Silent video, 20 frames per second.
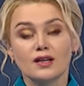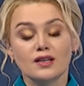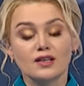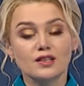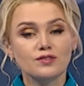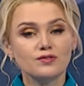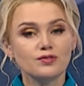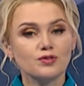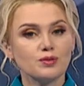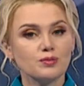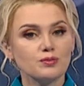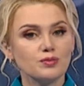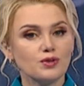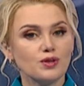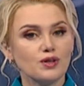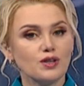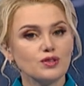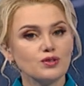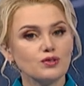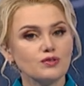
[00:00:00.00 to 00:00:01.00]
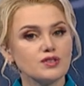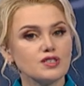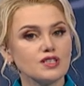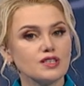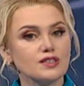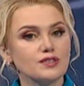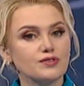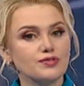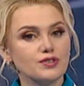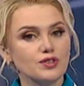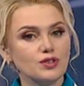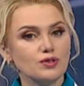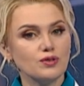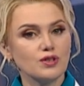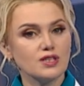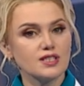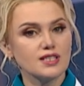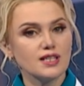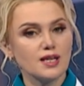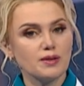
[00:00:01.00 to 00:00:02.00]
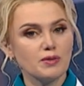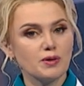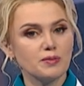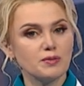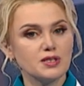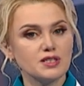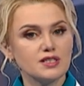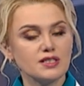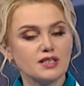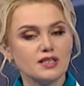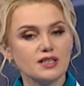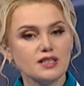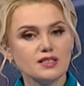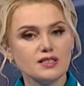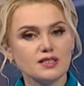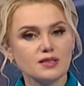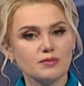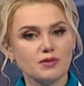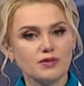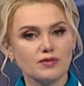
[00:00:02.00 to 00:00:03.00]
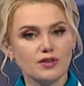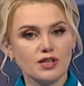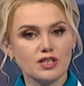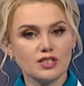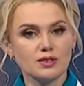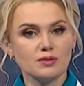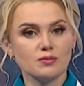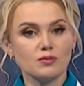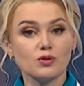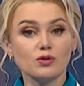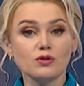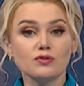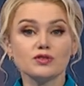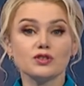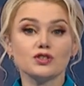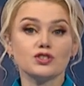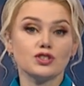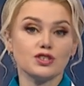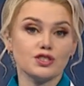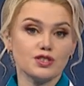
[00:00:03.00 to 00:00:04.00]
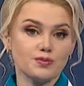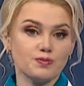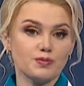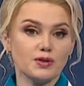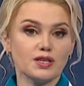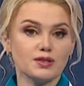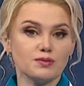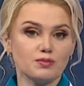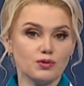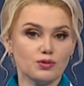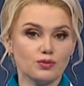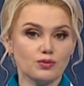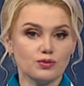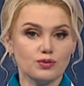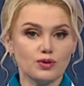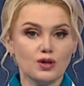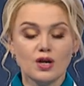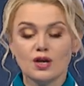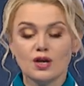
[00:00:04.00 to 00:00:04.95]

Информбюро готовится к эфиру о самом интересном и важном ровно через пять минут.